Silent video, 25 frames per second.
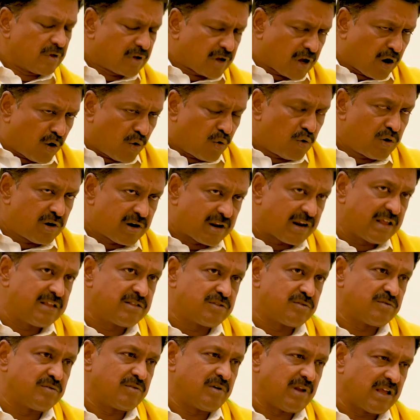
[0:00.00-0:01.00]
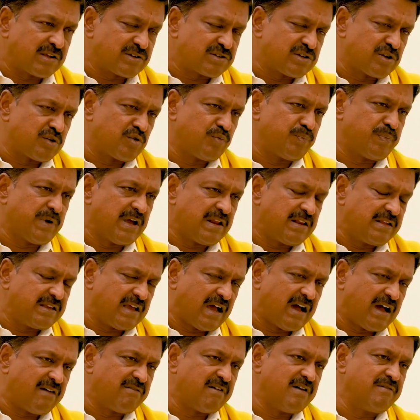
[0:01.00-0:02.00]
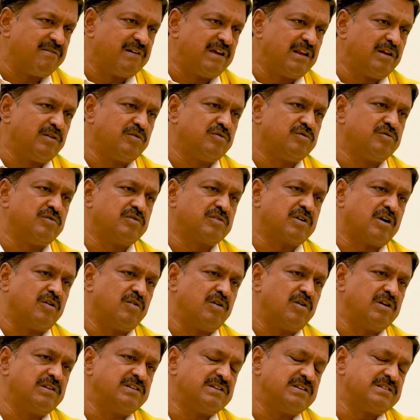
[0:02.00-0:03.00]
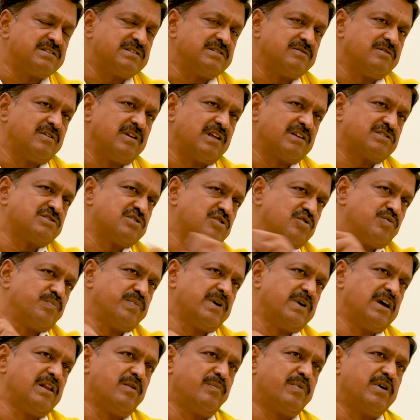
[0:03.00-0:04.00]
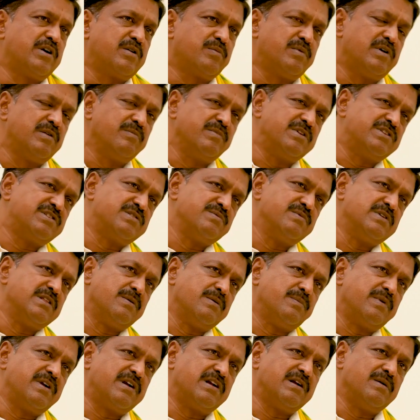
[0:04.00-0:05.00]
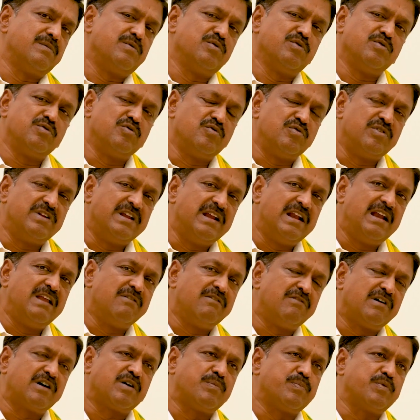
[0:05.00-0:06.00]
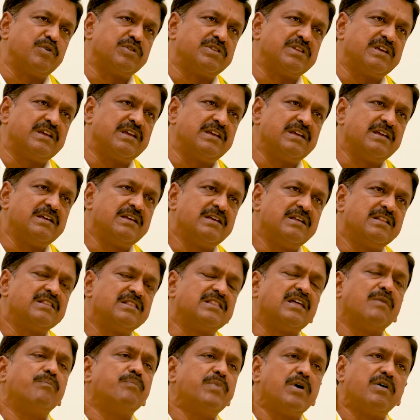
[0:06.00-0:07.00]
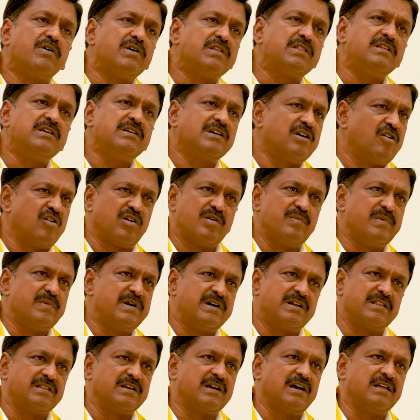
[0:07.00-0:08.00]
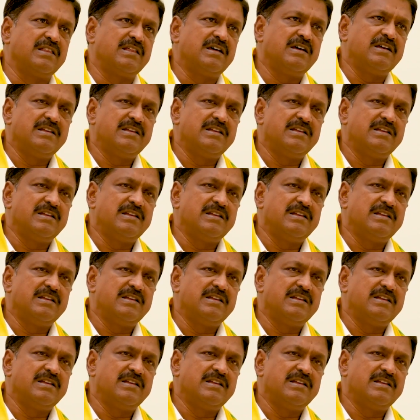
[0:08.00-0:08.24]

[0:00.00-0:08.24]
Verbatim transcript: కౌలు రైతు లక్ష రూపాయలు యాభై వేలు కౌలు చేసి ఓ లక్ష రూపాయలు పెట్టుబడి మిర్చి మీద పెట్టినప్పుడు నువ్వు నీళ్ళు ఇవ్వకపోతే తప్పెవరిది గవర్నమెంట్ది కాదా